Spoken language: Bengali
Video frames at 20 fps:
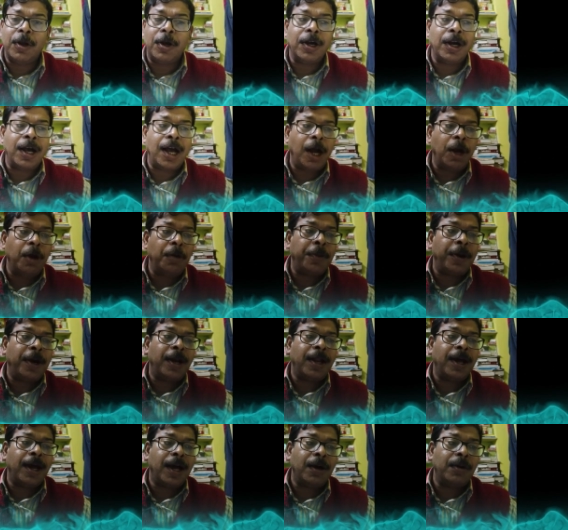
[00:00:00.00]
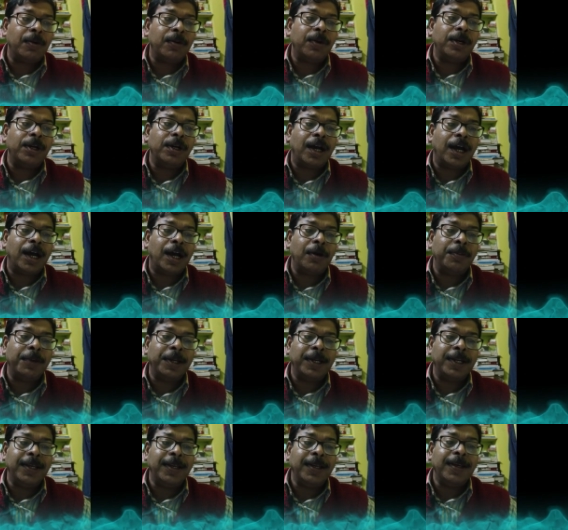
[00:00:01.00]
লং হাউ ফার হাউ ওল্ড হাউ
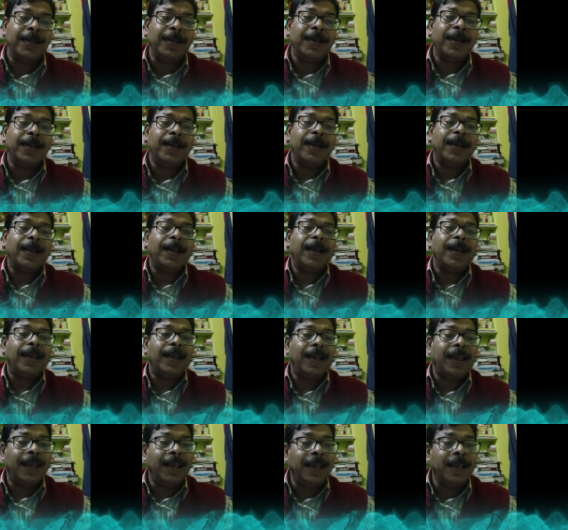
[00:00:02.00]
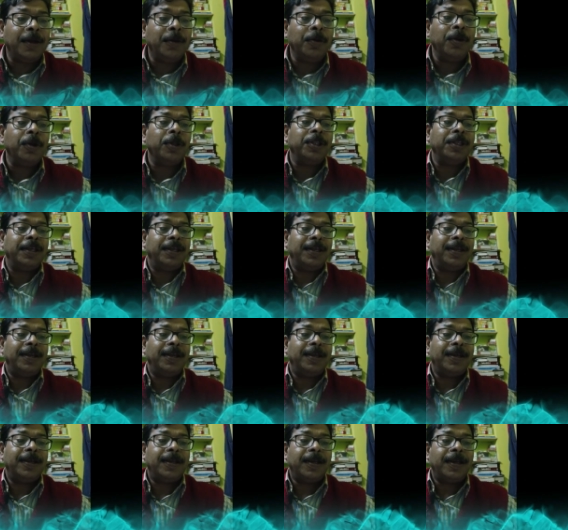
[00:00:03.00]
মেনি এইগুলো দিয়ে
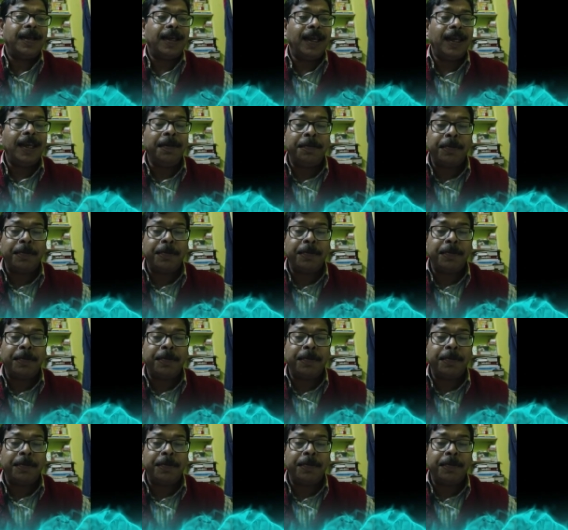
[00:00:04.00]
এই